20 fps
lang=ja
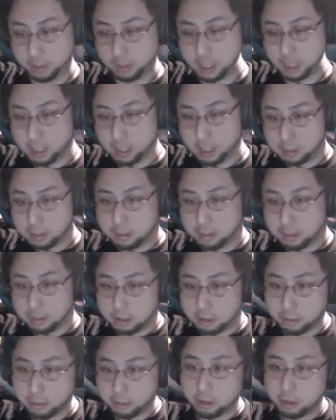もし面
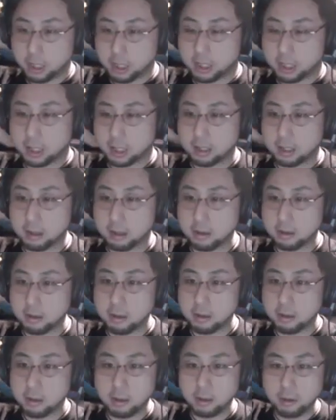白かったっていう人は
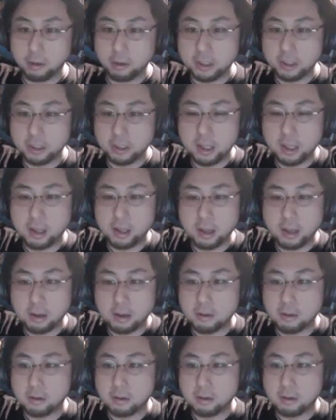フォローしていただけると
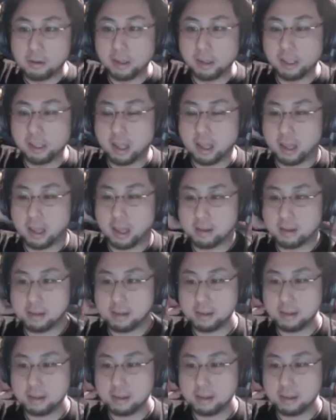嬉しいです。